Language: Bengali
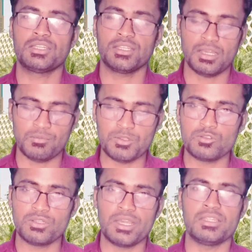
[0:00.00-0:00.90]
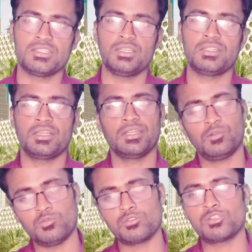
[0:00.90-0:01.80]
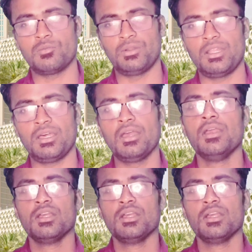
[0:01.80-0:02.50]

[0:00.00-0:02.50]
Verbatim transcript: সেটা আপনি যদি গাড়ি চালায় থাকেন অবশ্যই আপনারা